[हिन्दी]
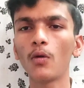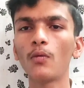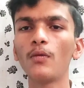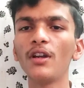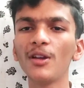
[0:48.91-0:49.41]

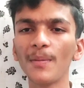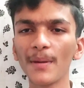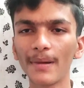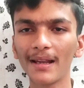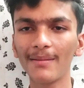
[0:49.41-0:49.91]
और वीडियो
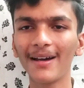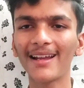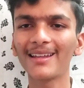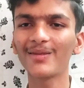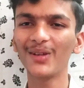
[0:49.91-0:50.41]
पे पहली
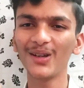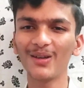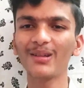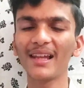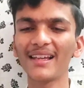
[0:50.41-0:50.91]
बार आए तो
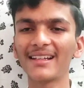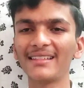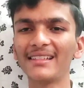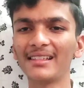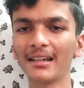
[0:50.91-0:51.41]
वीडियो को लाइक कर
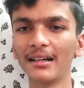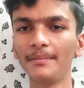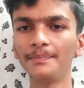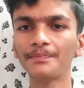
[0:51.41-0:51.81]
दीजिएगा